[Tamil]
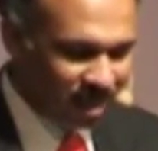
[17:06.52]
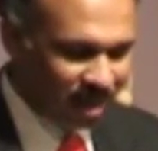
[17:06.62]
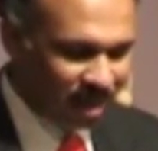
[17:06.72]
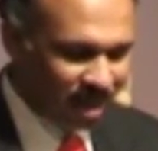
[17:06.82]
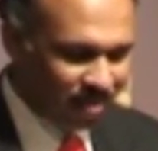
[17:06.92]

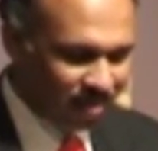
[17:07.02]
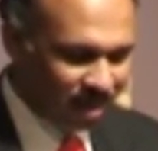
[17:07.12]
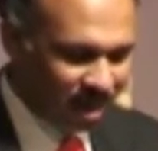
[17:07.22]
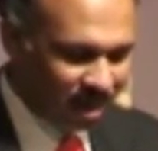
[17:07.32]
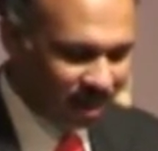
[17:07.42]
பனிரெண்டாம்
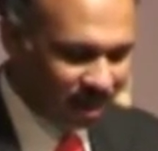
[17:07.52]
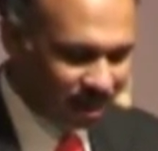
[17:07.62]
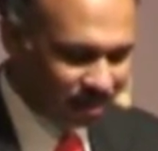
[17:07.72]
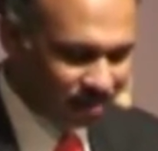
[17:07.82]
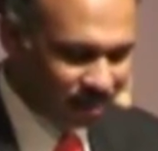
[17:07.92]

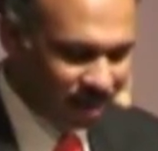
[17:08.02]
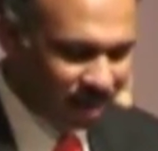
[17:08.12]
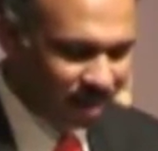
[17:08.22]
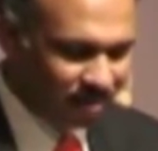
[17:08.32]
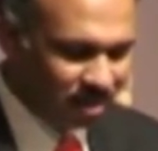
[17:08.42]
அதிகாரம்
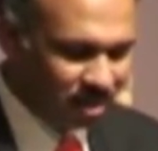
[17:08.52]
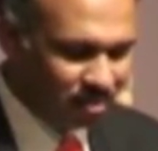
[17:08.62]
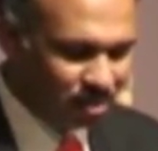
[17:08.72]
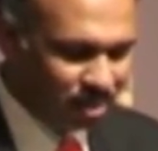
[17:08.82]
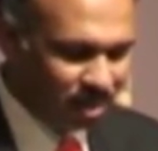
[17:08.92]
ஏழாம்
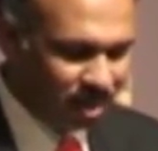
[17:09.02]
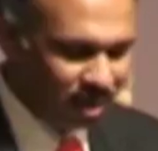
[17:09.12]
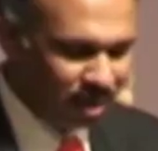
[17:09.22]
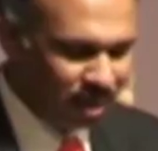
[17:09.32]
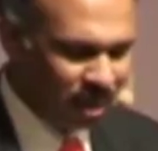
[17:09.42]
வசனம்
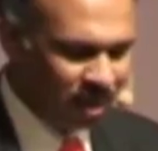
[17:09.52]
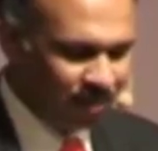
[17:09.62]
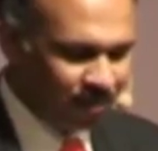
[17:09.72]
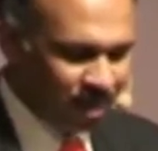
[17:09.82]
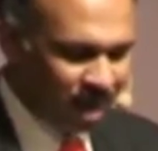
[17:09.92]
சொல்லுகிறது
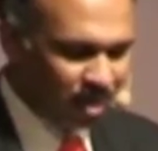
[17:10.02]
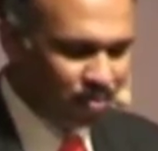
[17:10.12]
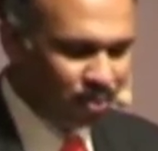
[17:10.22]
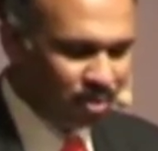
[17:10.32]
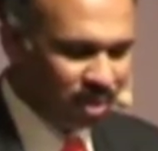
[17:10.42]

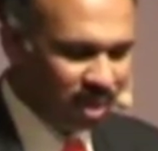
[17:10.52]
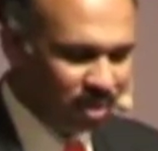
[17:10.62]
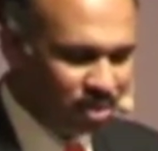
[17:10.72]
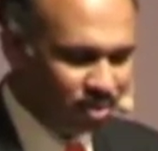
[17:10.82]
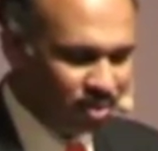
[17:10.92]
அப்பொழுது
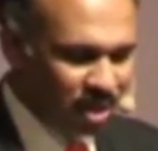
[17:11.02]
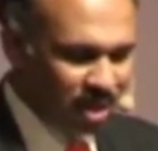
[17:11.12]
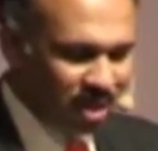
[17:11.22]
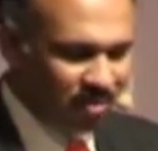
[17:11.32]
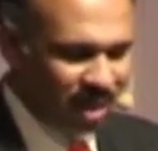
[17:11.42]
இயேசு
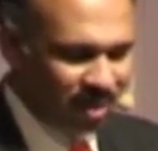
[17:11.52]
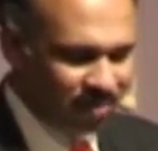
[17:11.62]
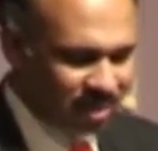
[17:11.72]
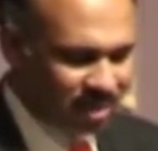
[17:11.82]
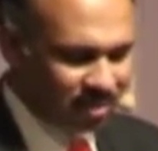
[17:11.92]

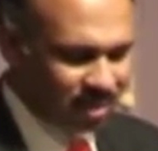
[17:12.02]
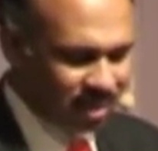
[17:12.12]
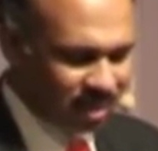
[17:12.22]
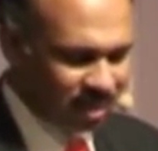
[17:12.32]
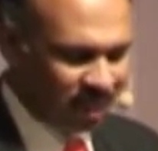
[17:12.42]
இவளை
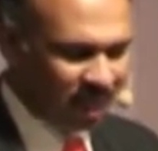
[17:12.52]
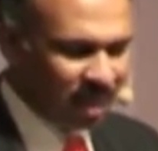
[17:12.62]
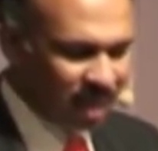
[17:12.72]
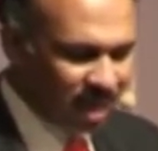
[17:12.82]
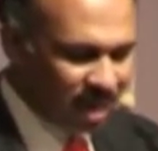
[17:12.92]
விட்டுவிடு
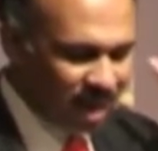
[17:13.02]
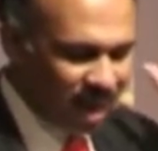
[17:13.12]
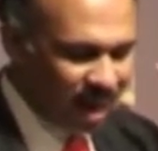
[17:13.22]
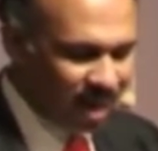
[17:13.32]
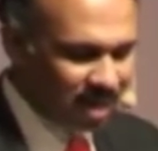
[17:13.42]

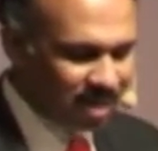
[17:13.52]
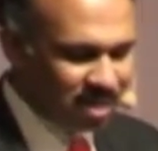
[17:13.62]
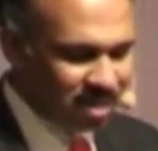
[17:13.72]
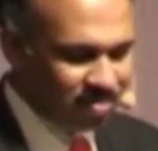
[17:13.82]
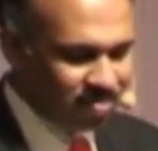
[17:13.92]
என்னை
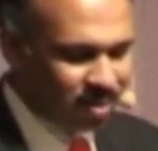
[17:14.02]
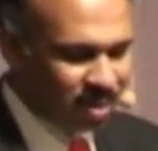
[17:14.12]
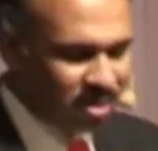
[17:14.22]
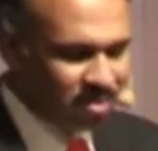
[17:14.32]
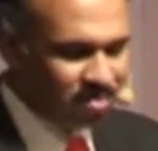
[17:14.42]
அடக்கம்
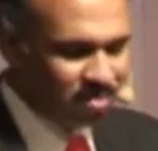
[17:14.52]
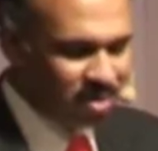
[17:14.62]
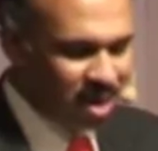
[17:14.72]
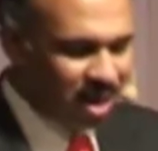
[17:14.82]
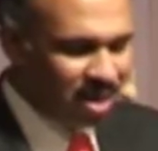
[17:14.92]
பண்ணும்
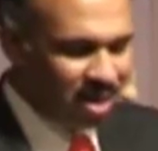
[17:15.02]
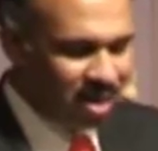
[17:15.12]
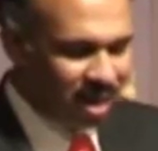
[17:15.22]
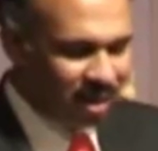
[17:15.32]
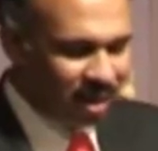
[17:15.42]

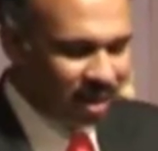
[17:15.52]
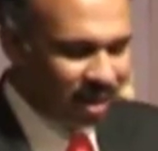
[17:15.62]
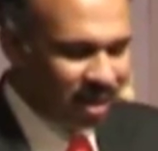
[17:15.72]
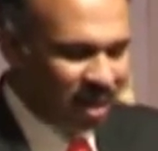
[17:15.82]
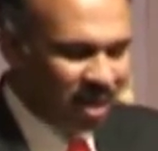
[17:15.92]
நாளுக்காக
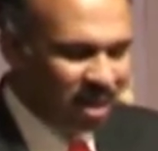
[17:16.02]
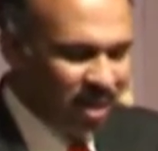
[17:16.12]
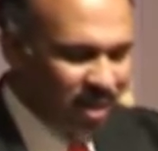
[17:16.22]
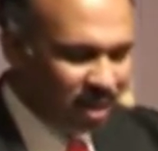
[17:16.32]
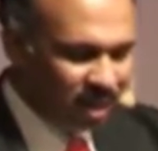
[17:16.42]

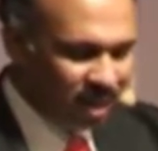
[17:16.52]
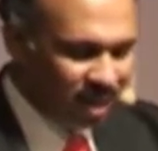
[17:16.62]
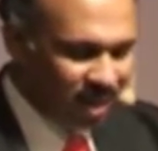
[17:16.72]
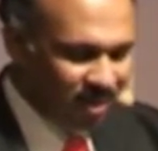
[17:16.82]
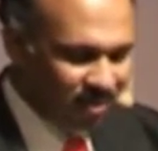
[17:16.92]
இதை
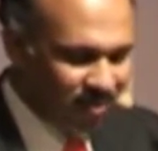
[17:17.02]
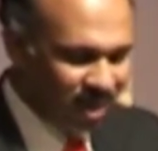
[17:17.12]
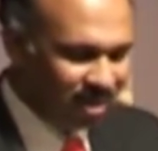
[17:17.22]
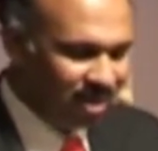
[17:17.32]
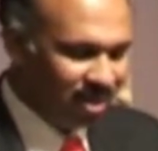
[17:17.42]

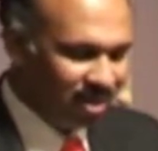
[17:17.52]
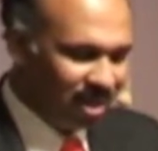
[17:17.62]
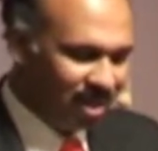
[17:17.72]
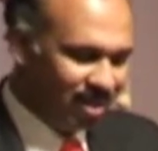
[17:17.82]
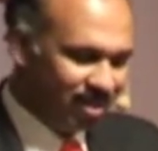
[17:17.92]

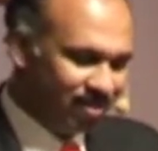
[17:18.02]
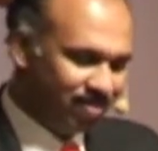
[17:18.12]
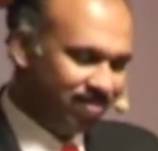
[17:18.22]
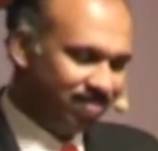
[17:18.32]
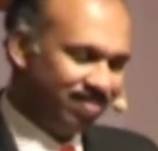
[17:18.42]
வைத்திருந்தாள்
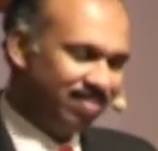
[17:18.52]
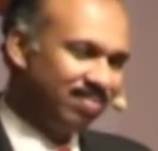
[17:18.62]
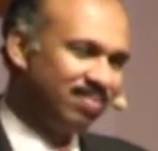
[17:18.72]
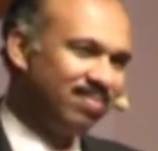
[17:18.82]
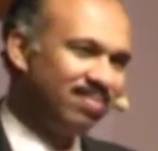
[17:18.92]

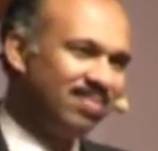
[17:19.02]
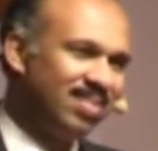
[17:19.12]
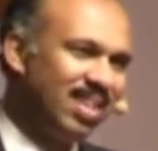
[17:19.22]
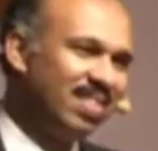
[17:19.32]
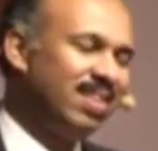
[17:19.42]

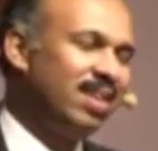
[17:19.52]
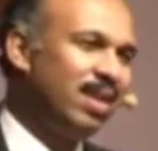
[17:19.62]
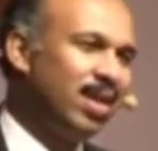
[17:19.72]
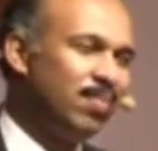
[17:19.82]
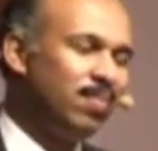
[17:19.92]

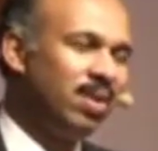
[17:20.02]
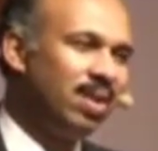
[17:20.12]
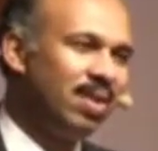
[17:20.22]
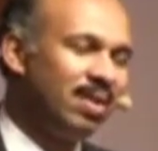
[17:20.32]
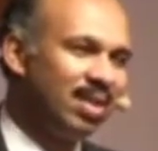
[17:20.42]
எத்தனை
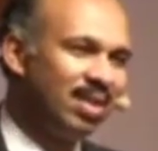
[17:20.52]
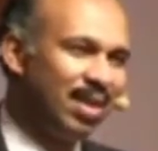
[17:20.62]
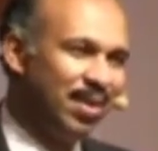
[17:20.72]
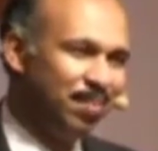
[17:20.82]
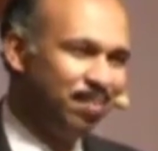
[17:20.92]
அருமையான
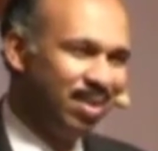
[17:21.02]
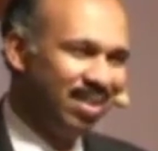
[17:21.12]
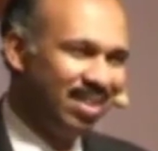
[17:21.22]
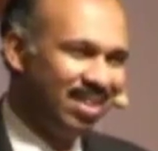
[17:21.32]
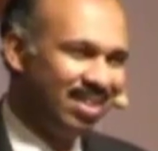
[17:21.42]
காரியம்
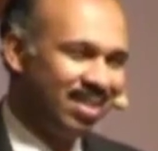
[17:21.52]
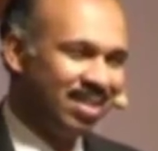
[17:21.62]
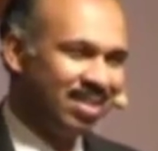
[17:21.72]
பாருங்கள்